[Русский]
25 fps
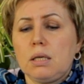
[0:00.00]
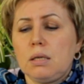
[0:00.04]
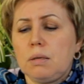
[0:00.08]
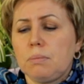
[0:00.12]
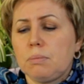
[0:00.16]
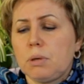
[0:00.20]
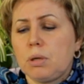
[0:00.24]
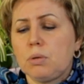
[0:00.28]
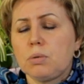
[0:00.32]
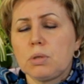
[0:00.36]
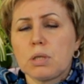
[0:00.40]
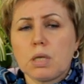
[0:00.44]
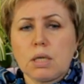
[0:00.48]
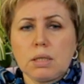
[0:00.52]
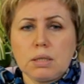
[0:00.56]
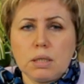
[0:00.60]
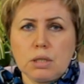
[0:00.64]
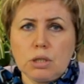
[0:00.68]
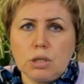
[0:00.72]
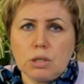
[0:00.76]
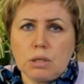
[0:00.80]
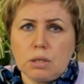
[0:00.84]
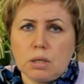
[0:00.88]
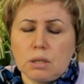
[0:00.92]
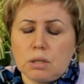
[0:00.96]
И могу
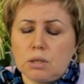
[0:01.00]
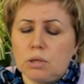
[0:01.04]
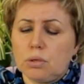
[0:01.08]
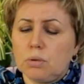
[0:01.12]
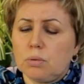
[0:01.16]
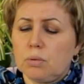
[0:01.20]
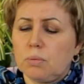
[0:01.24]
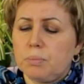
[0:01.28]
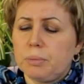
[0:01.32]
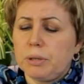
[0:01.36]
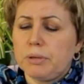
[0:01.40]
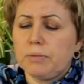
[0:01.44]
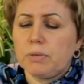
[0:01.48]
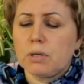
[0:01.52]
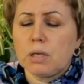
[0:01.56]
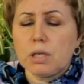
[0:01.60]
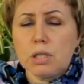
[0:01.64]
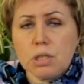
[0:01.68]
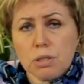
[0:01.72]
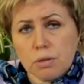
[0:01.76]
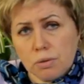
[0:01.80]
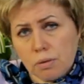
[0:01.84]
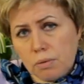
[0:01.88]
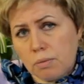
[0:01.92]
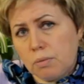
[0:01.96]
сказать так, что при
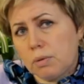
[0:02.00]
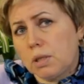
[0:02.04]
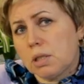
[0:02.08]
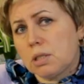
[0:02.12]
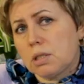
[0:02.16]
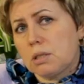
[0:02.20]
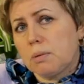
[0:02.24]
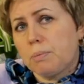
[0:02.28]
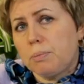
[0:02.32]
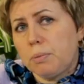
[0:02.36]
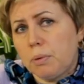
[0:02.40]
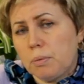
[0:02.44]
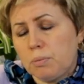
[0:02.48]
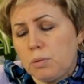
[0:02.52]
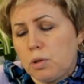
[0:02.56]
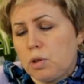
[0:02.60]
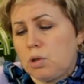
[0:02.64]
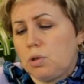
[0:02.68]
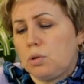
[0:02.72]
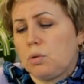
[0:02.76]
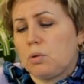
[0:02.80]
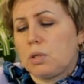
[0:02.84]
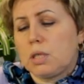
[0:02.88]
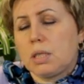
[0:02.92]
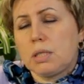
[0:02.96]
выращивании вы должны
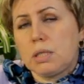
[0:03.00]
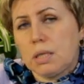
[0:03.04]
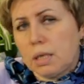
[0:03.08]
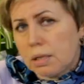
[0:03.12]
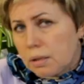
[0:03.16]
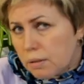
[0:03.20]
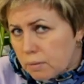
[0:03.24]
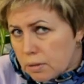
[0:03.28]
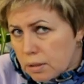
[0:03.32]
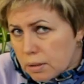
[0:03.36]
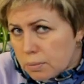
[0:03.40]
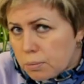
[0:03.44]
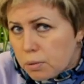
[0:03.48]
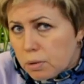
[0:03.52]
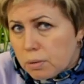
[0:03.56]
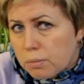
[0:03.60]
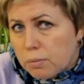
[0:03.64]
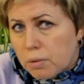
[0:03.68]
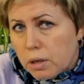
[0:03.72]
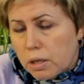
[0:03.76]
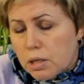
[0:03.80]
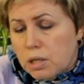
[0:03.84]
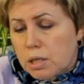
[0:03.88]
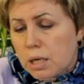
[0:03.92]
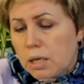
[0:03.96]
помнить, что затягивать
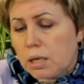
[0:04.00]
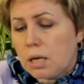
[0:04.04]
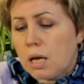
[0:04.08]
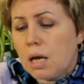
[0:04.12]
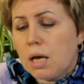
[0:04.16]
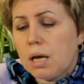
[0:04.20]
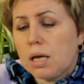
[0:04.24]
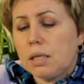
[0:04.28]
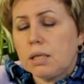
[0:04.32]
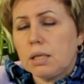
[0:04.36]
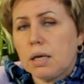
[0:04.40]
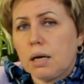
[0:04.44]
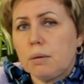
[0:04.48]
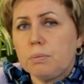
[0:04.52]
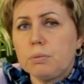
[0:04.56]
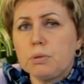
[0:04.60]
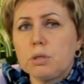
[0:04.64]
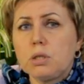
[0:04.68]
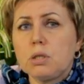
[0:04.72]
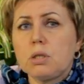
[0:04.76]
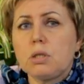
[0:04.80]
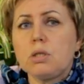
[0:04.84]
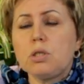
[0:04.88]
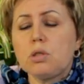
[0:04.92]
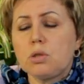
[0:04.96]
сбором урожая этой
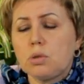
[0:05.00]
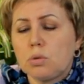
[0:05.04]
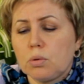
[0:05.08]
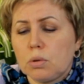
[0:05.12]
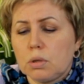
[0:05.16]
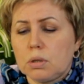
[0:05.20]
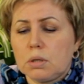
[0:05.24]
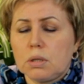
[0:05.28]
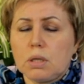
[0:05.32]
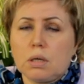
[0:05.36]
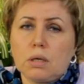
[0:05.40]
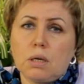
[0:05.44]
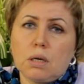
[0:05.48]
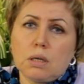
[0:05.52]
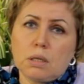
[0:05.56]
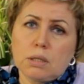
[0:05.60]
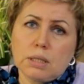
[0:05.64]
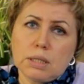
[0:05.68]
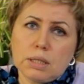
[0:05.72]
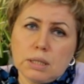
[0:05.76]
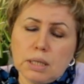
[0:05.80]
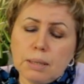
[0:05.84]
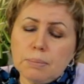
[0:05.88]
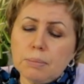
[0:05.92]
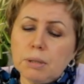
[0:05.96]
капусты не стоит, так как
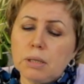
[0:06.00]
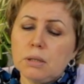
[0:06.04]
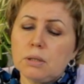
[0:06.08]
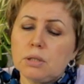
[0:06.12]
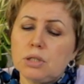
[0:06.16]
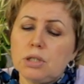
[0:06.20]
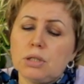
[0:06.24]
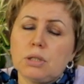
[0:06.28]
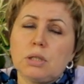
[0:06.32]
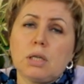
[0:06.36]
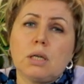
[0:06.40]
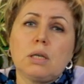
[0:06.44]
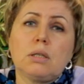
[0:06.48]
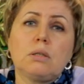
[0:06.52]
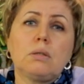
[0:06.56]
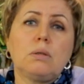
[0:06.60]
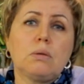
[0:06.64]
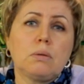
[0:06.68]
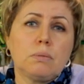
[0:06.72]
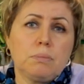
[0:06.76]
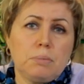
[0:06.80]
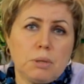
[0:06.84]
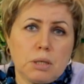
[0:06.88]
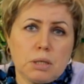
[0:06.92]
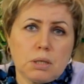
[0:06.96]
стебель начинает
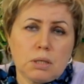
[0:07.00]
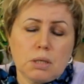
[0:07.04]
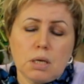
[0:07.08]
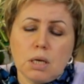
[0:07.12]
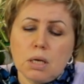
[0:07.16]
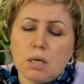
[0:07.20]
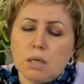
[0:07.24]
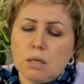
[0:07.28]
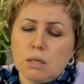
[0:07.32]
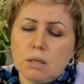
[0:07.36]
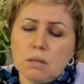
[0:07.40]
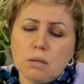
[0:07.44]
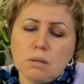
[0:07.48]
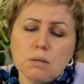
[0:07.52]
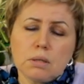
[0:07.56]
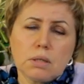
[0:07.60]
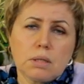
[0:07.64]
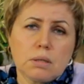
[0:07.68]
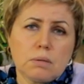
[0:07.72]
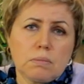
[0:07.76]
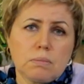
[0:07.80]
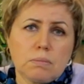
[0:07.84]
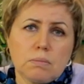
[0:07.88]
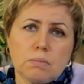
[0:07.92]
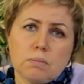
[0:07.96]
грубеть. И,
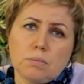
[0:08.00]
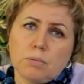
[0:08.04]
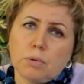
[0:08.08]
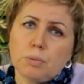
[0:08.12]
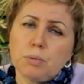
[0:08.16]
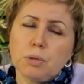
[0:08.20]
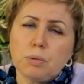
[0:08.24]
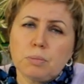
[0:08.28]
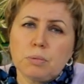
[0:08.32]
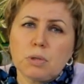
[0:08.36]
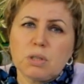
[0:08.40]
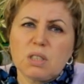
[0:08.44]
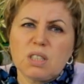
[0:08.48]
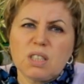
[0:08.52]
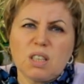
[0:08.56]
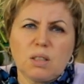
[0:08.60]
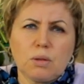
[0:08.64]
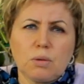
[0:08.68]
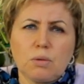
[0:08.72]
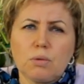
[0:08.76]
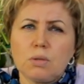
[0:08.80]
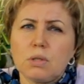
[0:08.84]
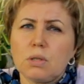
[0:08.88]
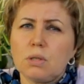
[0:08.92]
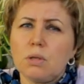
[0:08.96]
в общем-то,
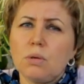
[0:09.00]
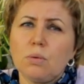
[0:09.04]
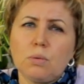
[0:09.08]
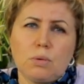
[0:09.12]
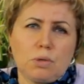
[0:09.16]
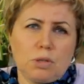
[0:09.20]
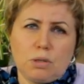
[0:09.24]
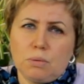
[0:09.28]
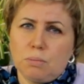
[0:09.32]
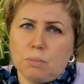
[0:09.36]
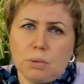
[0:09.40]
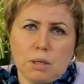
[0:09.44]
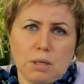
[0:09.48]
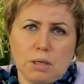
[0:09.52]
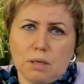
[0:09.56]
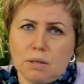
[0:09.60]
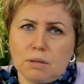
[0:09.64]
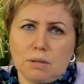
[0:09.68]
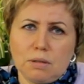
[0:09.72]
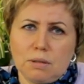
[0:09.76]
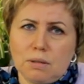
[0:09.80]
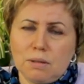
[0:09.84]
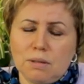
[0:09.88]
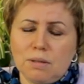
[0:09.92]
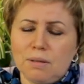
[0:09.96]
становится не очень
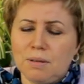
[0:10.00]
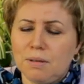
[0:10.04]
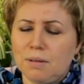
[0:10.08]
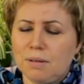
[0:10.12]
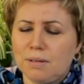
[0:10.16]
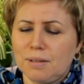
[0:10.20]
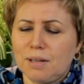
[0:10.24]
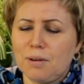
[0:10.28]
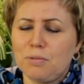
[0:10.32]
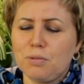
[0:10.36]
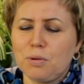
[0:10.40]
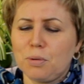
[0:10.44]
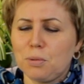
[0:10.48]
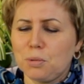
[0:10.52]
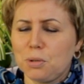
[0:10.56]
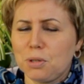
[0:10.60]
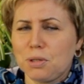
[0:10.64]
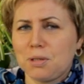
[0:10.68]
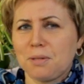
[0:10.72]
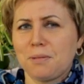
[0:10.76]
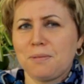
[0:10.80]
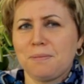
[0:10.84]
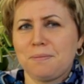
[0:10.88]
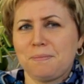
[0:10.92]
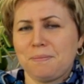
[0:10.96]
приятный на
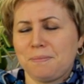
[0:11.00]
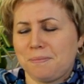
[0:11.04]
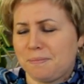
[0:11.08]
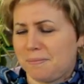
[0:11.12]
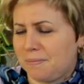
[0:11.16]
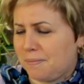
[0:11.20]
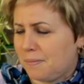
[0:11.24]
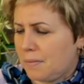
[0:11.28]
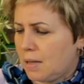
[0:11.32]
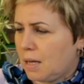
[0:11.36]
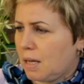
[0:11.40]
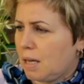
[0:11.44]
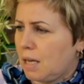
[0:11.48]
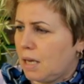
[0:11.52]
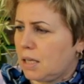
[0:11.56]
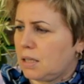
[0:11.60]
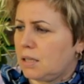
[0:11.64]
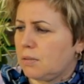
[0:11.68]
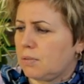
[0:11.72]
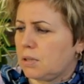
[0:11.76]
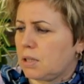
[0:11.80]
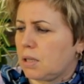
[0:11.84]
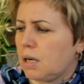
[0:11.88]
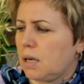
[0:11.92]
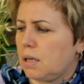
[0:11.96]
вкус.
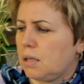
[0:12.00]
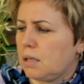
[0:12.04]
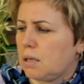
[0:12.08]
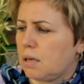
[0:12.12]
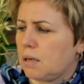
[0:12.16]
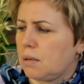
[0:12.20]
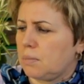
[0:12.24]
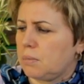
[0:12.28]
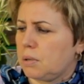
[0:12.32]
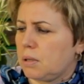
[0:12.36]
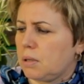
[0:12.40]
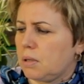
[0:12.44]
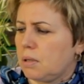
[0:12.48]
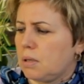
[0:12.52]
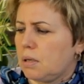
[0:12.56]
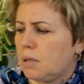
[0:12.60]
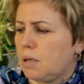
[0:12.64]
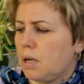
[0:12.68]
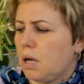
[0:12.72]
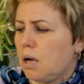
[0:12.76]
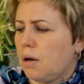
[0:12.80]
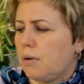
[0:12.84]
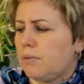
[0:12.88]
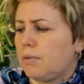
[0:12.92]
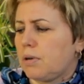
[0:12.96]
Это вот кальраби
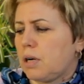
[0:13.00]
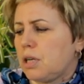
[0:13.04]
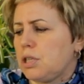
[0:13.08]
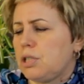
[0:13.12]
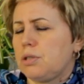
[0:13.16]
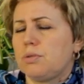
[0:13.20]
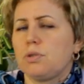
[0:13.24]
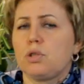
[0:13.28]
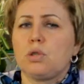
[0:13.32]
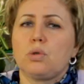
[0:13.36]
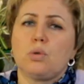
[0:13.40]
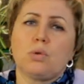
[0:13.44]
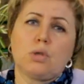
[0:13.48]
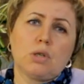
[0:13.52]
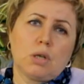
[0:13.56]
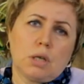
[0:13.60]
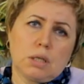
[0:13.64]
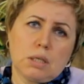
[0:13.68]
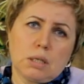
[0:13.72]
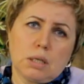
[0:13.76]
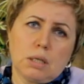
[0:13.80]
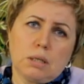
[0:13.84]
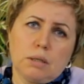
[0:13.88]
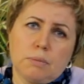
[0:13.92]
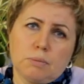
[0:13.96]
выращивается тоже
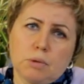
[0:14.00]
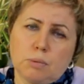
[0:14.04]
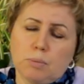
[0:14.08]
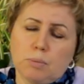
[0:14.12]
рассадным